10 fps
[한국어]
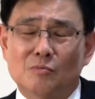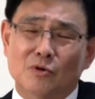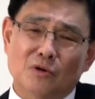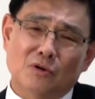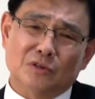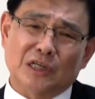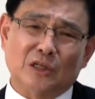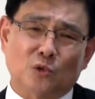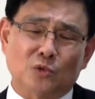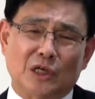뭐
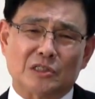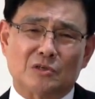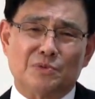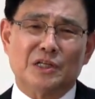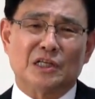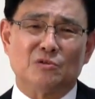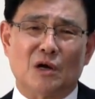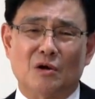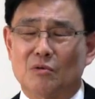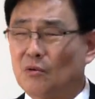장독대에서 빌기도
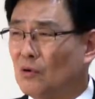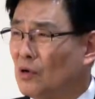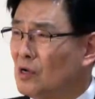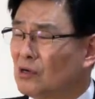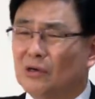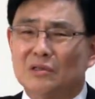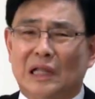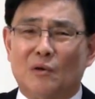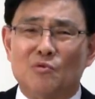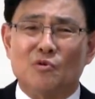하고 큰
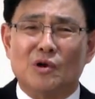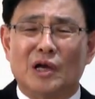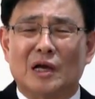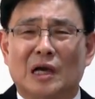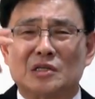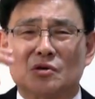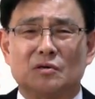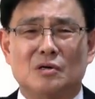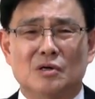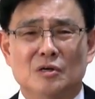나무에 가서